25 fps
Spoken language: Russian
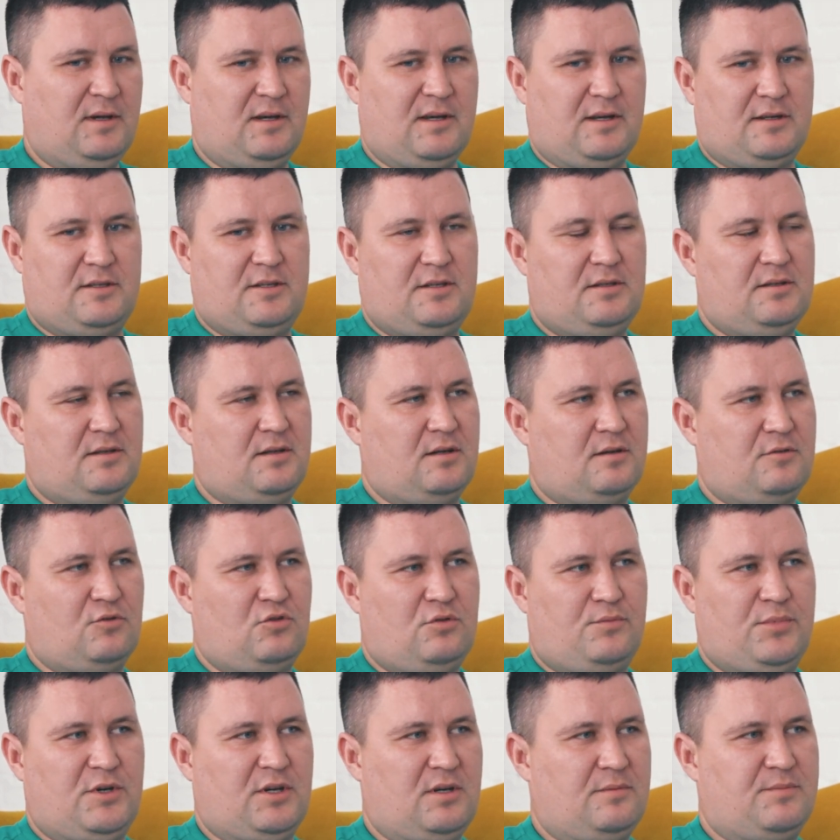Картинка,
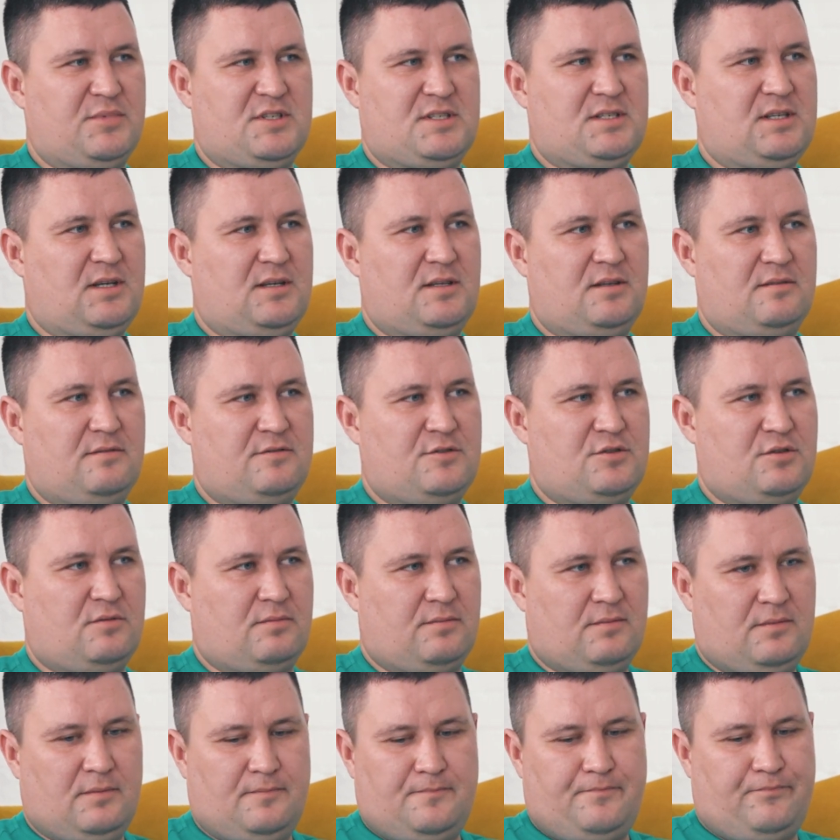кнопка, описание, все.
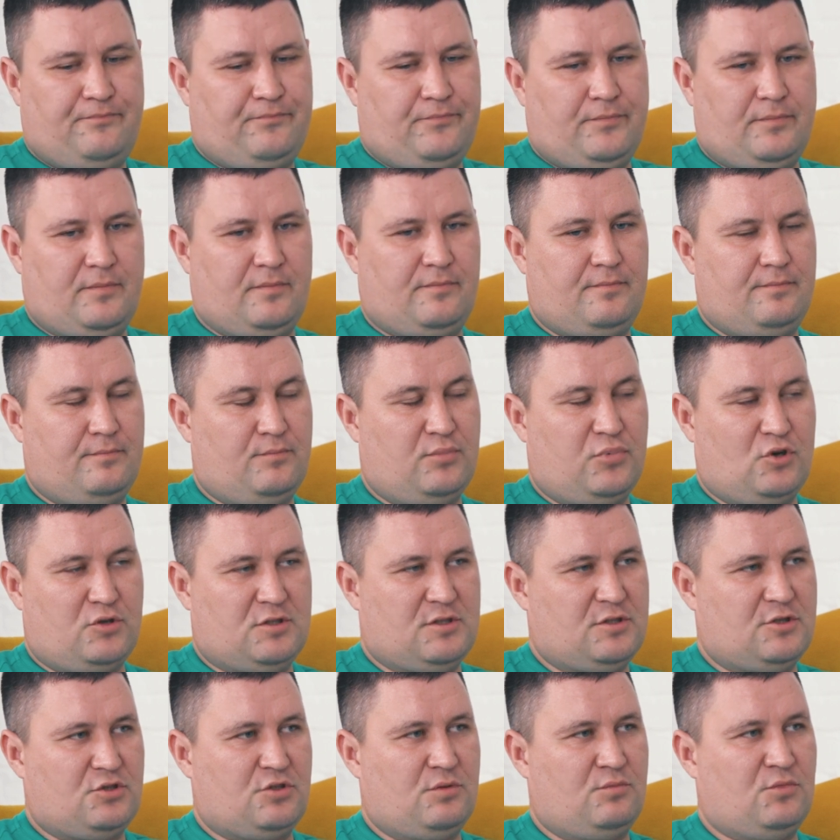
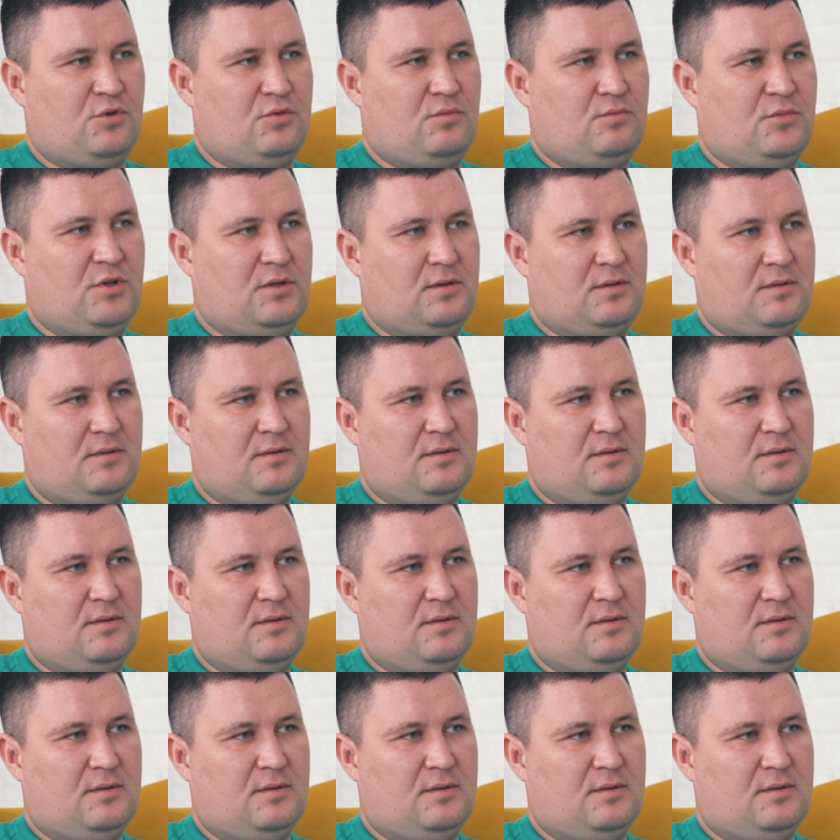Просто чтобы он был.